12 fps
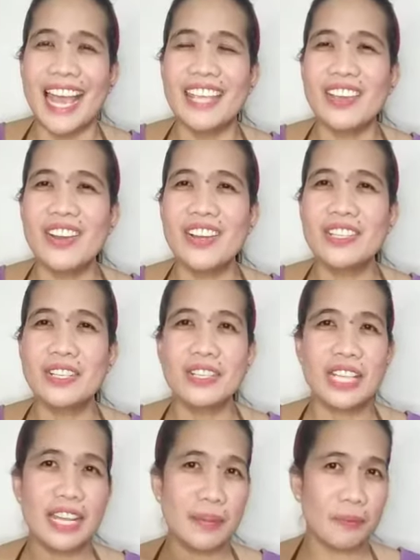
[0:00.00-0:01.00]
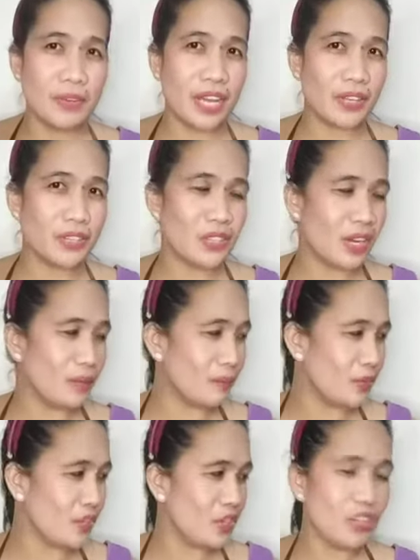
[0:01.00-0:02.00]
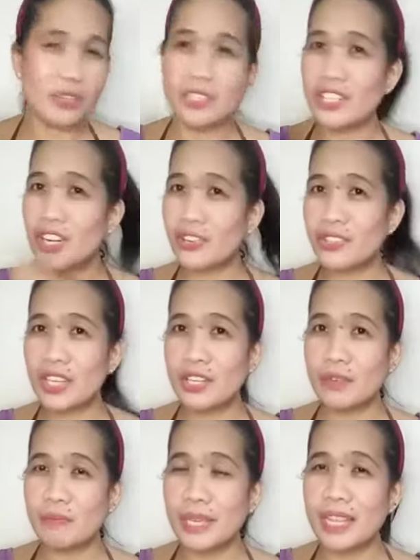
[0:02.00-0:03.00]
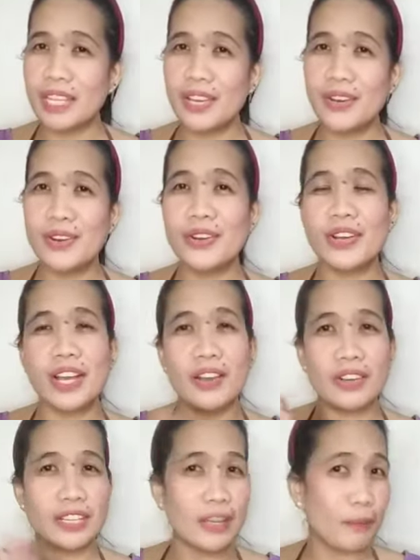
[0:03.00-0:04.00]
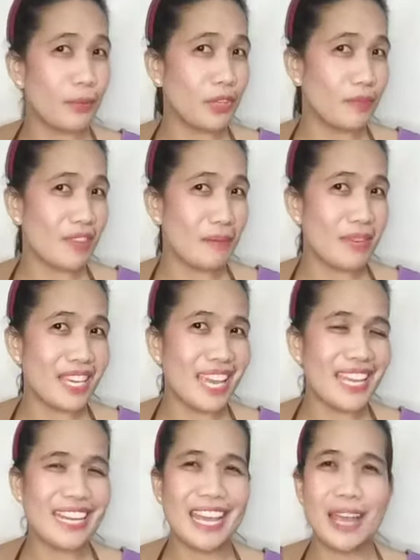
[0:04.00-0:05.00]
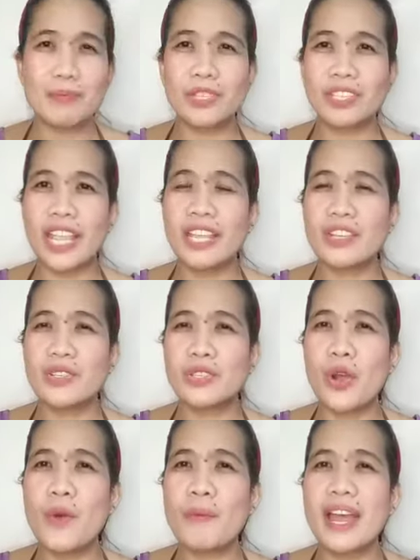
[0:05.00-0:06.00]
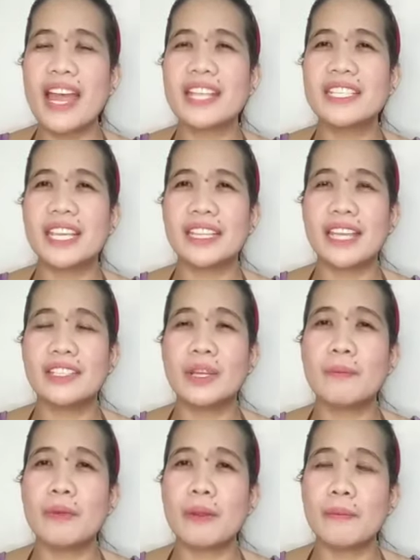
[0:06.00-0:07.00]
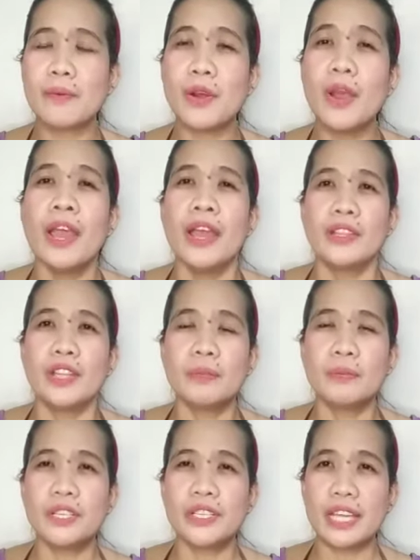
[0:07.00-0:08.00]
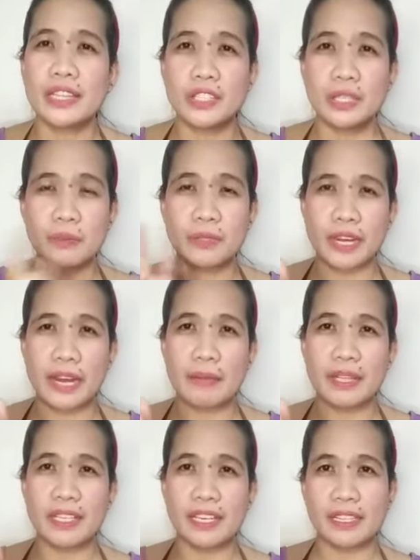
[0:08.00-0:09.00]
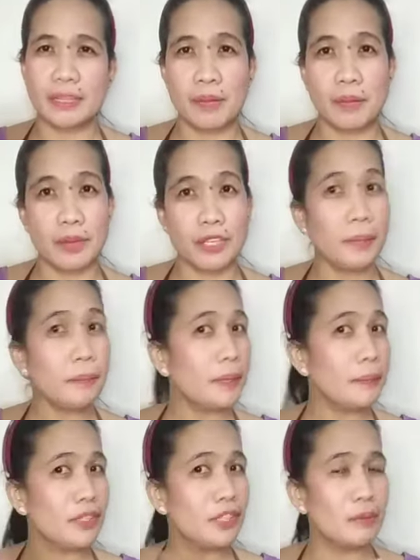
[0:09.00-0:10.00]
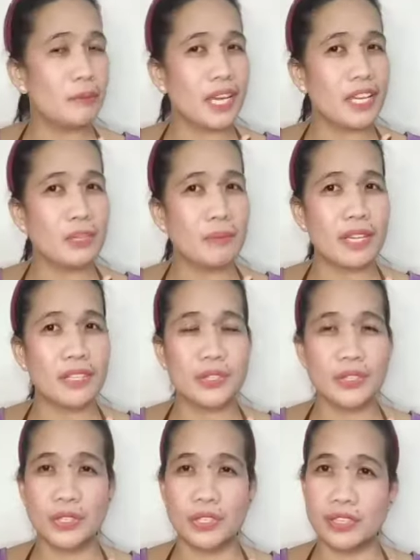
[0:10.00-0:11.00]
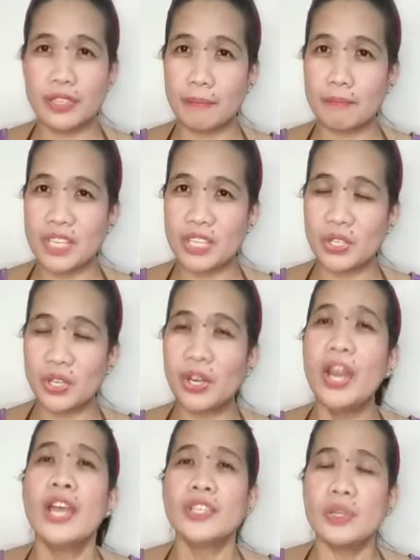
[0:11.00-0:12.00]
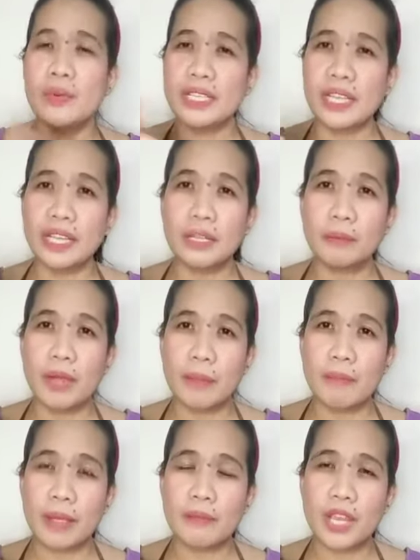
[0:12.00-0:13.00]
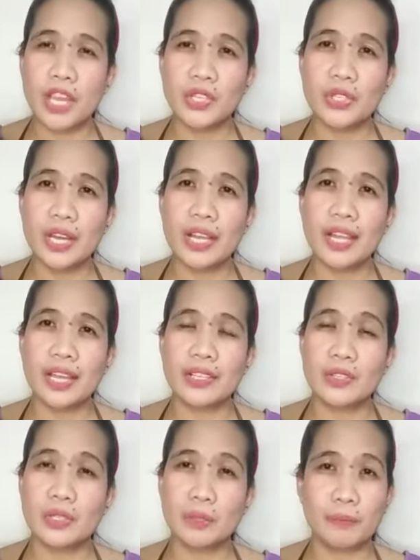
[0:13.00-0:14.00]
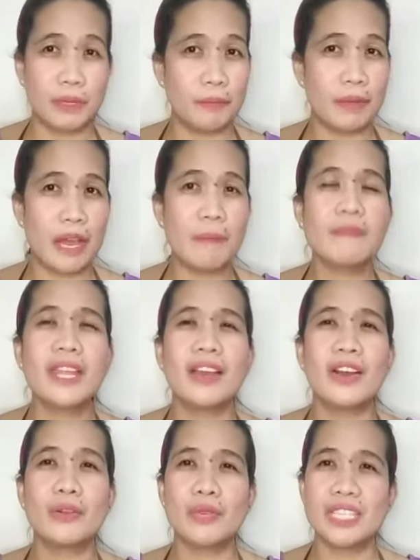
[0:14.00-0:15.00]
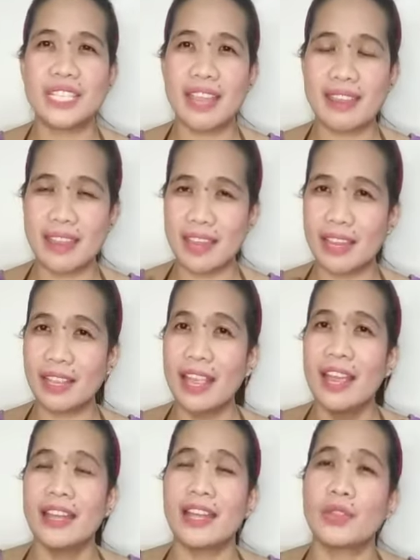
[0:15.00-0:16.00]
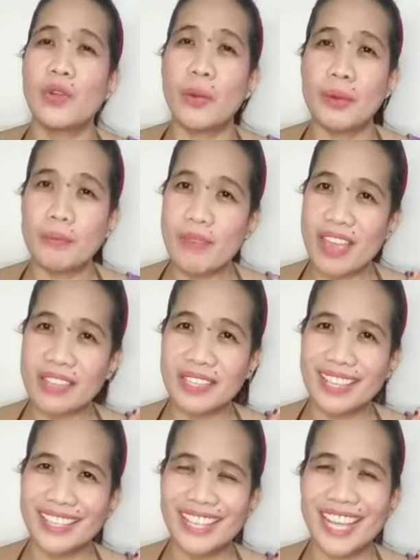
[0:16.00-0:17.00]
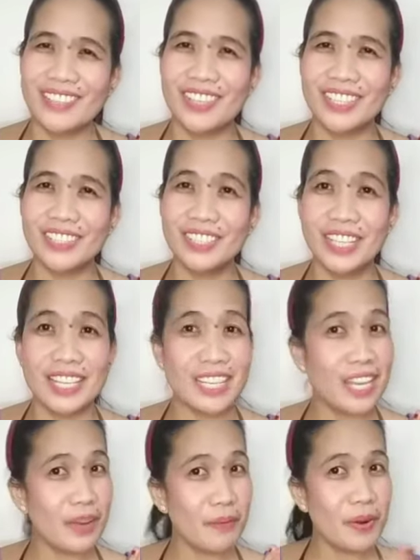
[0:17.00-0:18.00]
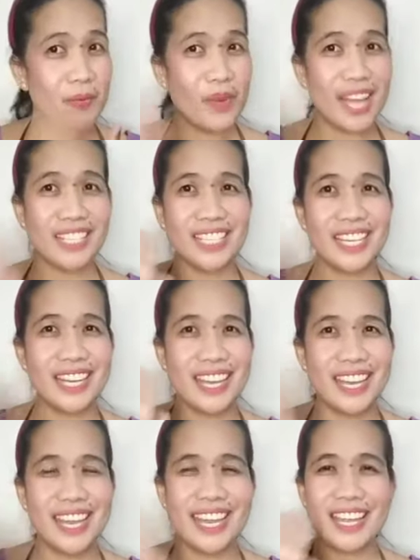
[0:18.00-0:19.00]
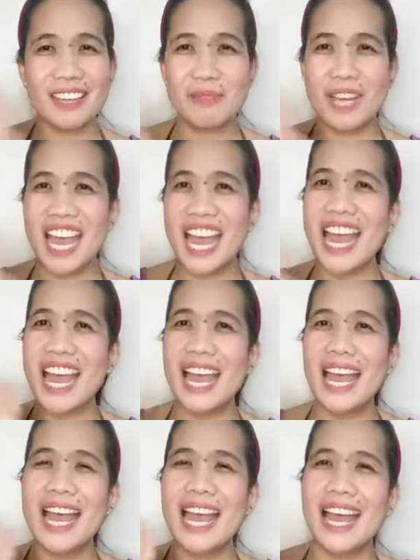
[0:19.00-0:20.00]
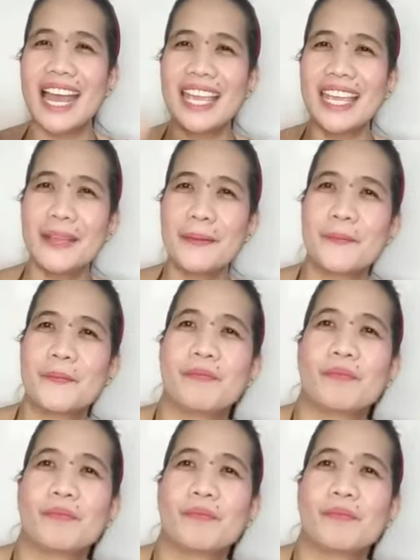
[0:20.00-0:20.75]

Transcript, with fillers: Ayun, so sana po nagustuhan po ninyo yung share ko sa inyong video, yung kakulitan po ni Baby Caleb. So thank you so much. And then syempre po, don't forget to subscribe and click the bell button para may notification sa mga susunod na video. So once again po, I'm Mommy Angel, ang inyong super na always saying na do our best and God will do the rest. Thank you for watching. Bye!